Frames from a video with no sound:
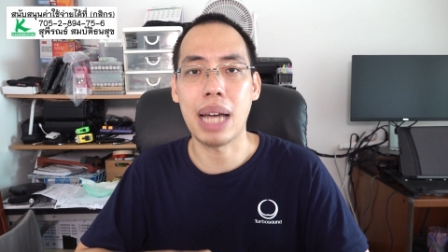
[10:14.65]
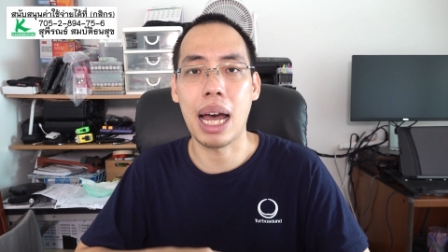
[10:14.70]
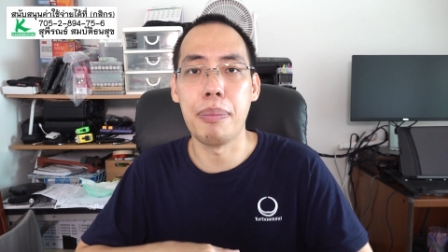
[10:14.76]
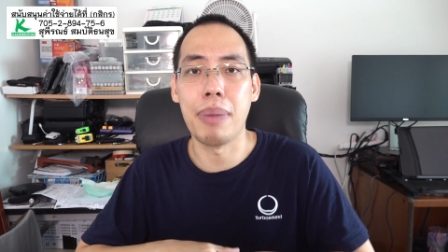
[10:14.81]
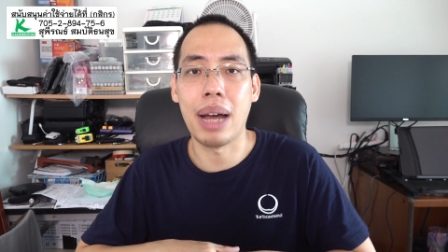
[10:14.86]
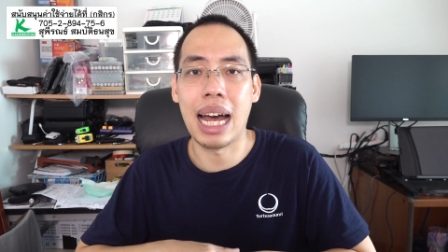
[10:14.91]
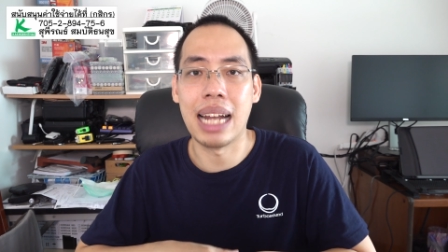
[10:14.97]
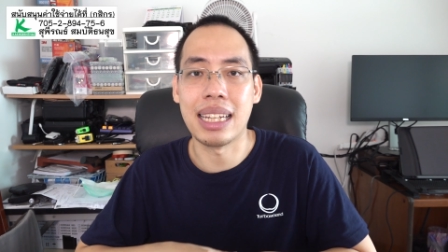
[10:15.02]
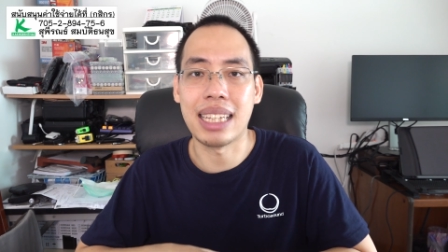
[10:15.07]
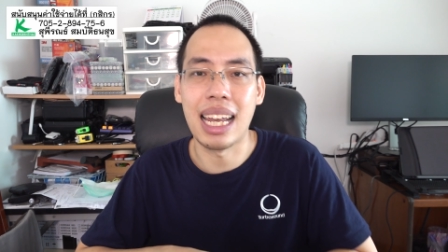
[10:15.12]

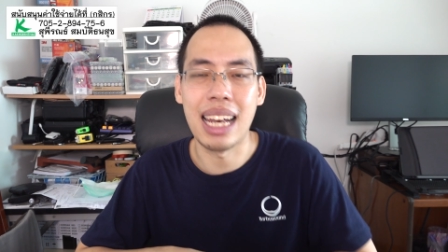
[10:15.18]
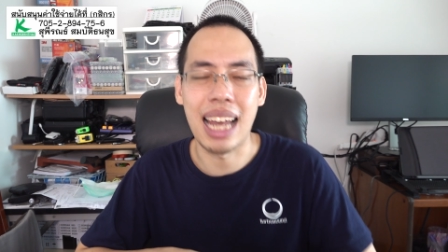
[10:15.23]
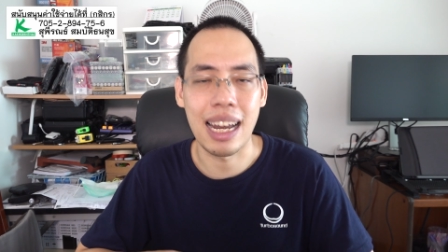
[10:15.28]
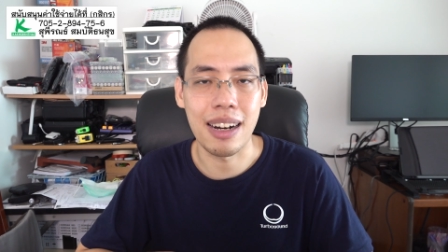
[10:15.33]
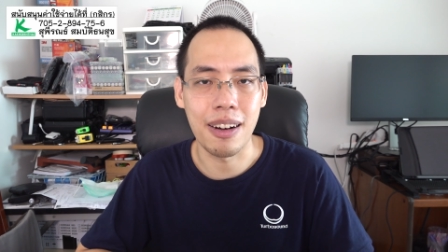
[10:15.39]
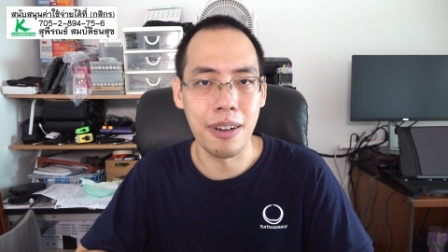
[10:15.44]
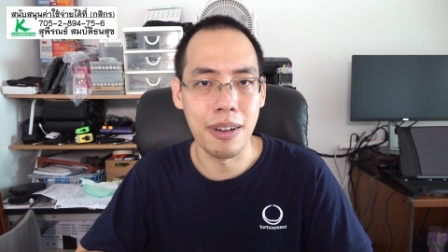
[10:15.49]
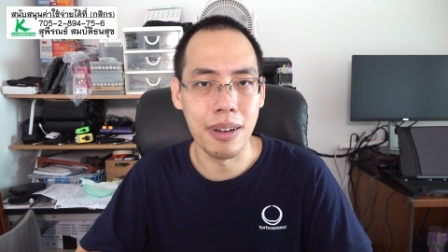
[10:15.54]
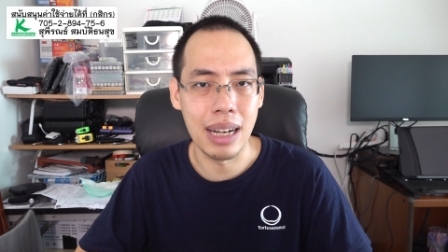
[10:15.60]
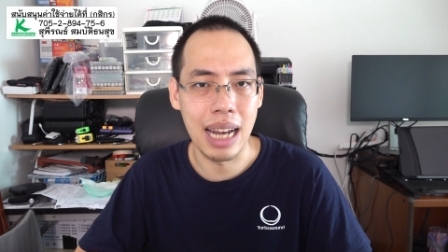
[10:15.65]
ทำการตลาด
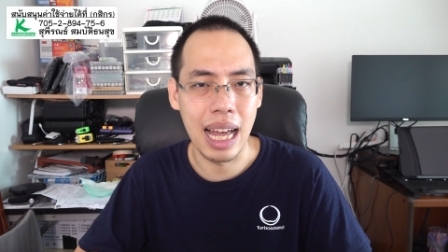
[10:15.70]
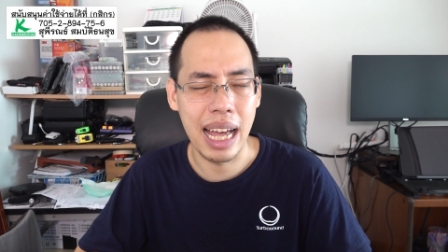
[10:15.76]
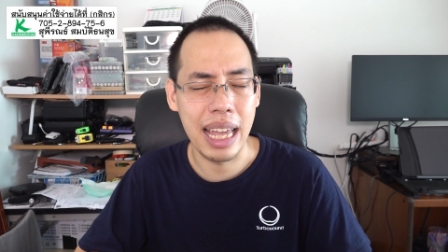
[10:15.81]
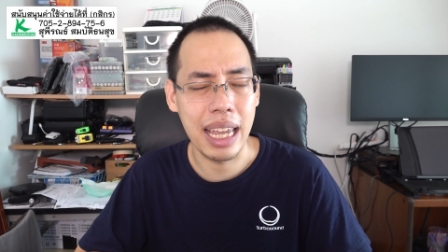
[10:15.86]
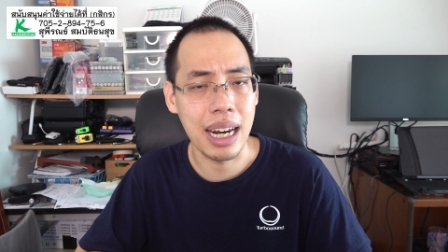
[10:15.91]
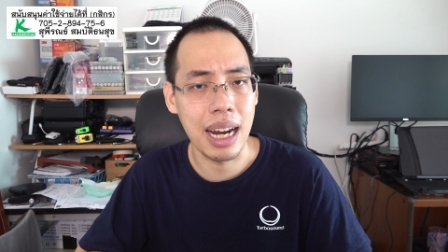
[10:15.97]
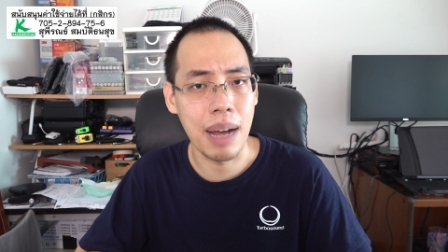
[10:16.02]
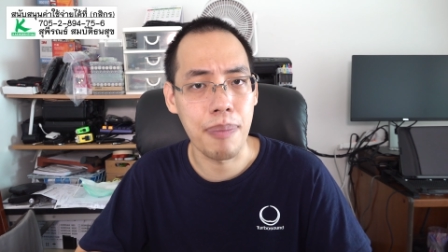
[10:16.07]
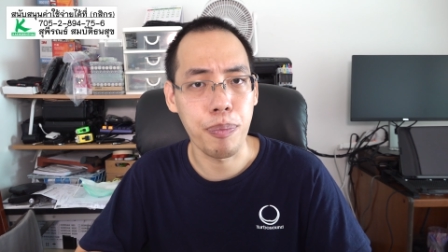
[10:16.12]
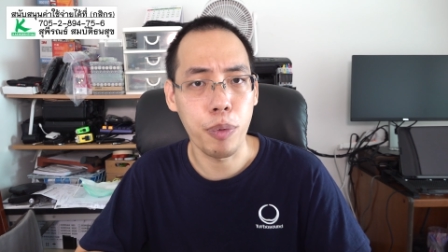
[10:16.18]
ออนไลน์
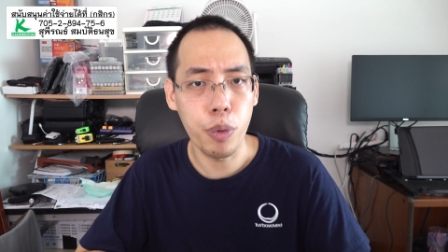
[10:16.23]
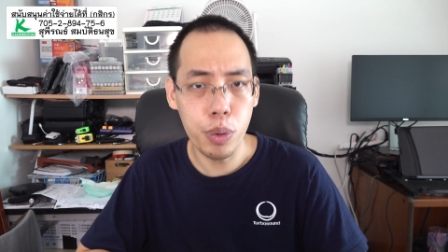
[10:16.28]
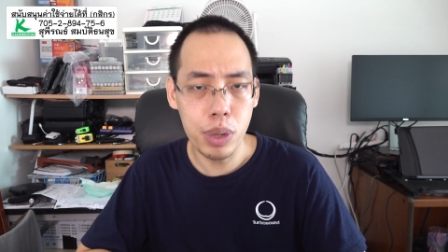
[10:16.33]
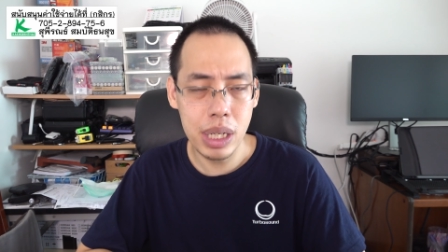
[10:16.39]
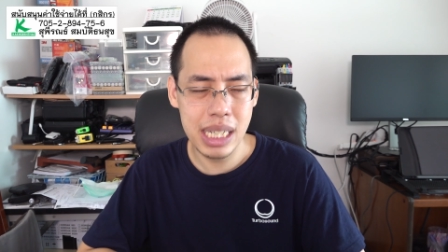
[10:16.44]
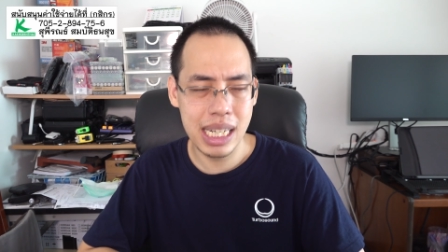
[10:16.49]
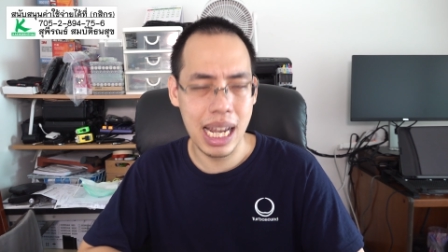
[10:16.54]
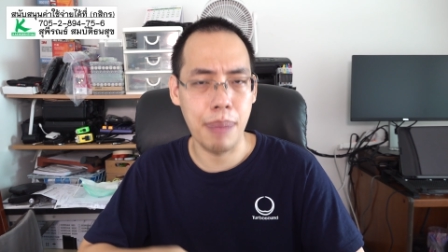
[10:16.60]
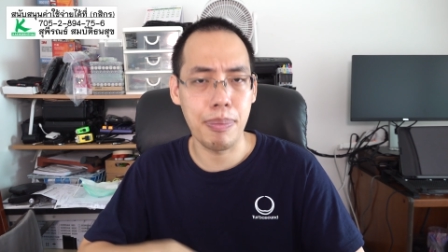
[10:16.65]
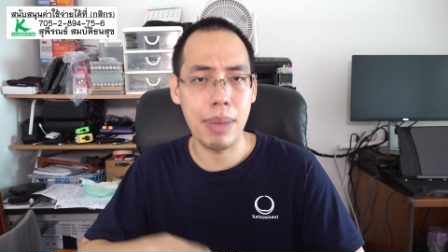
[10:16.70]
ครับ ผู้
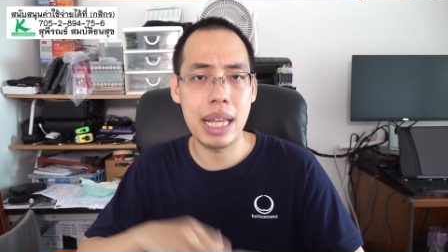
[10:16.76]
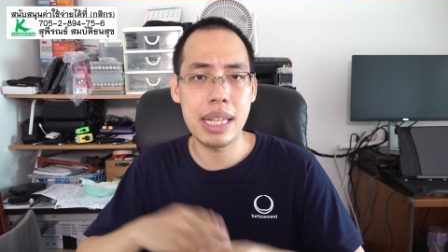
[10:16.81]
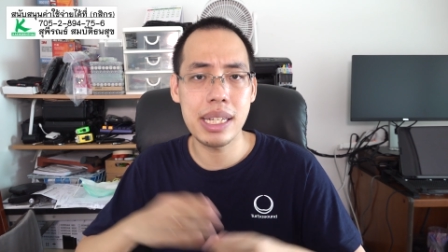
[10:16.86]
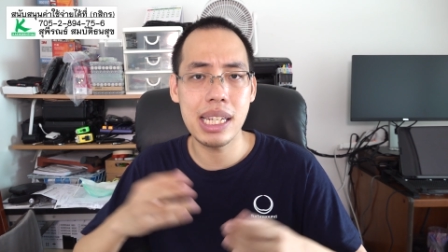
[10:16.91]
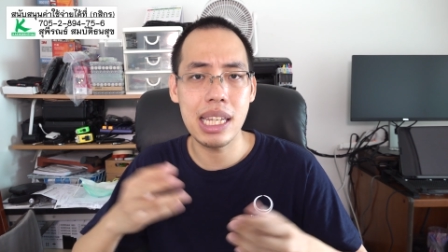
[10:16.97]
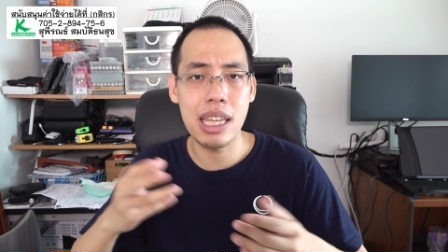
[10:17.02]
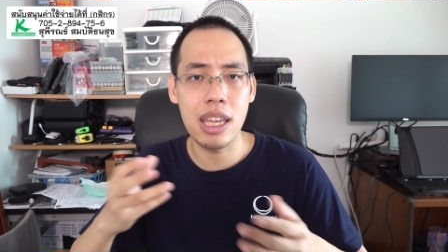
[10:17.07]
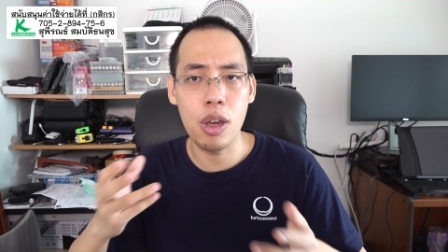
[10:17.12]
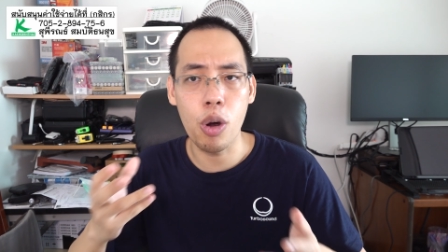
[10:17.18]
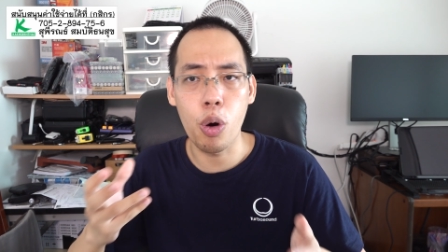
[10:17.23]
ที่ทำ
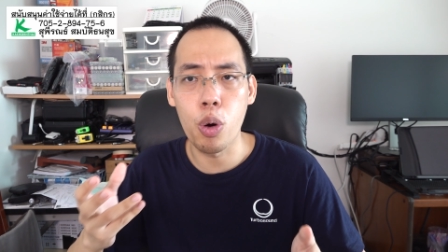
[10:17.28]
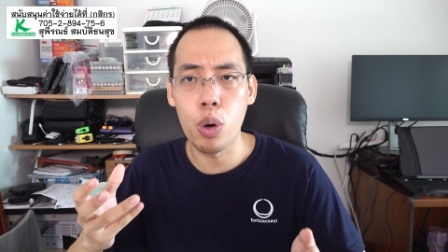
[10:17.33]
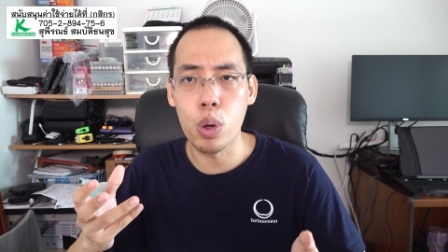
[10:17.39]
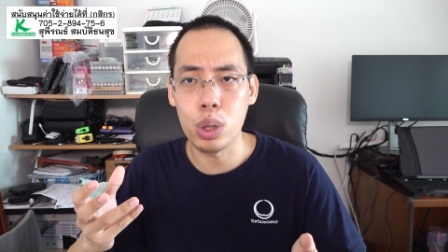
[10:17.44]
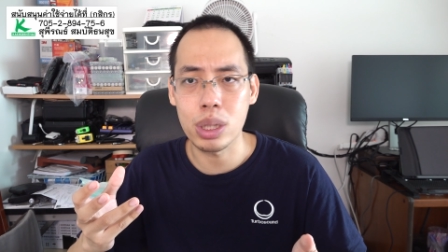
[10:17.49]
SEO